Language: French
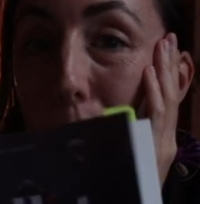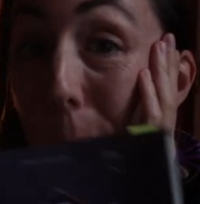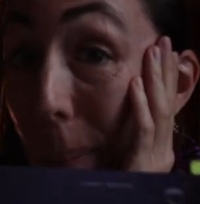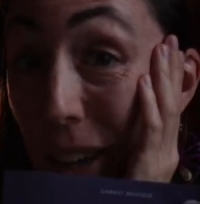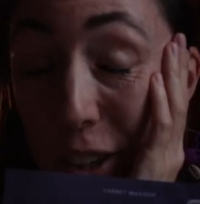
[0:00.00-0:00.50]

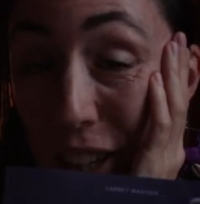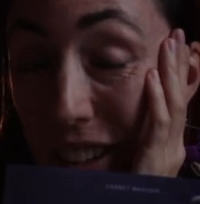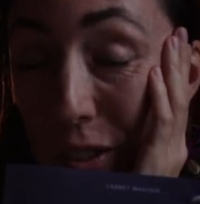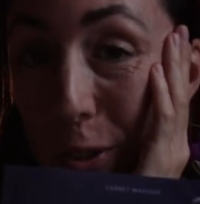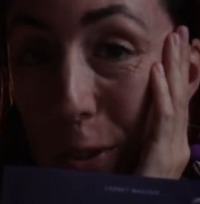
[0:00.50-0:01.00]
Ma
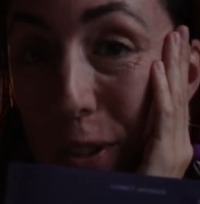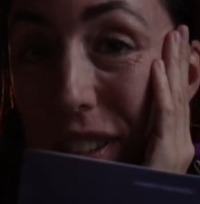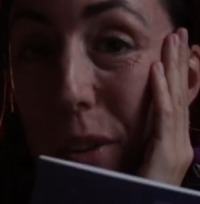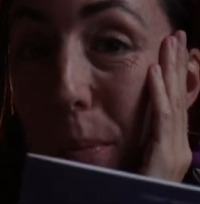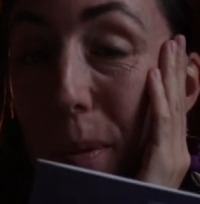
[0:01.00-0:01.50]
priorité du jour,
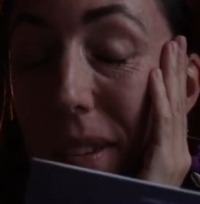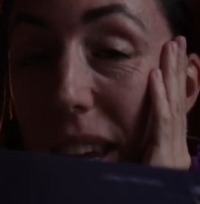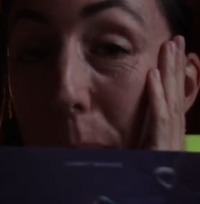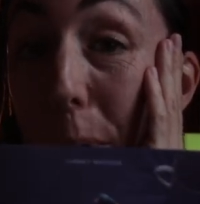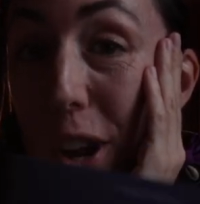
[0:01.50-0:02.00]
c'est de
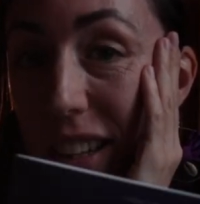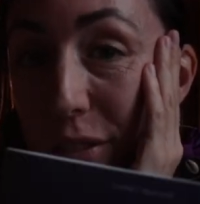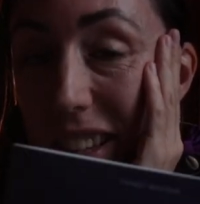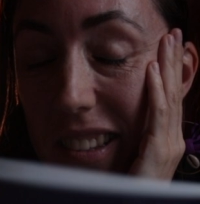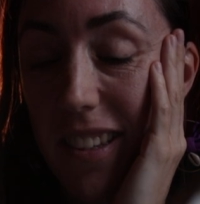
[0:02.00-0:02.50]
publier Belette
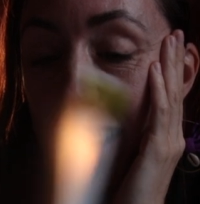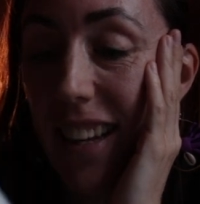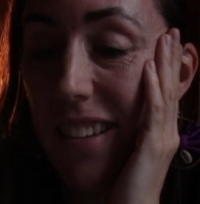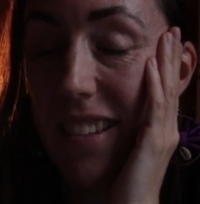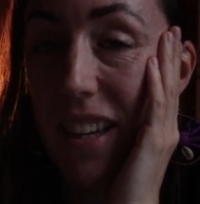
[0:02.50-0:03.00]

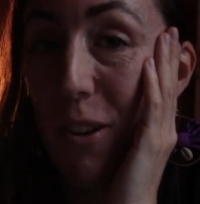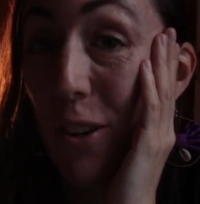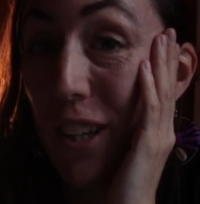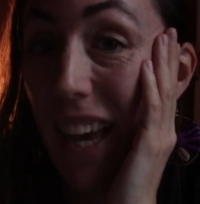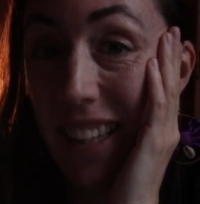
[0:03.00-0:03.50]
Facile. C'est
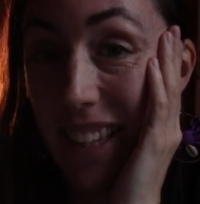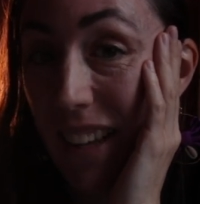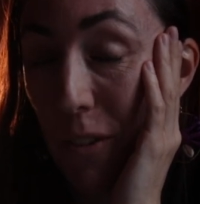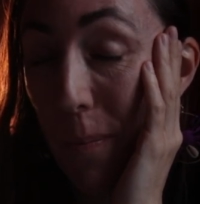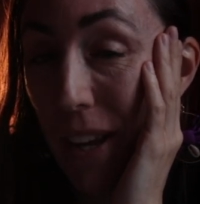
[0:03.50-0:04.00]
le carnet
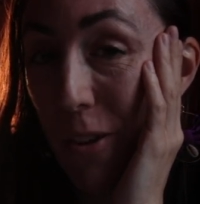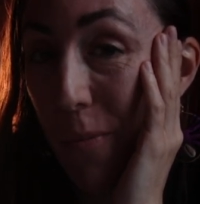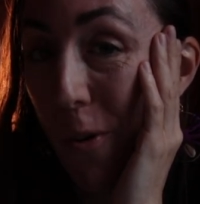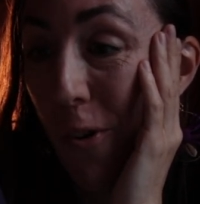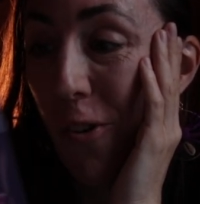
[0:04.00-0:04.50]

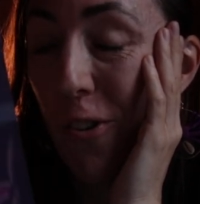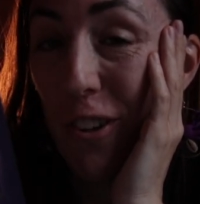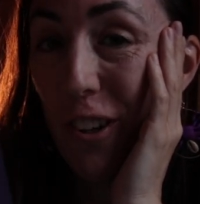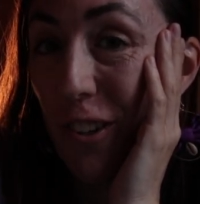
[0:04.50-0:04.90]
d'accompagnement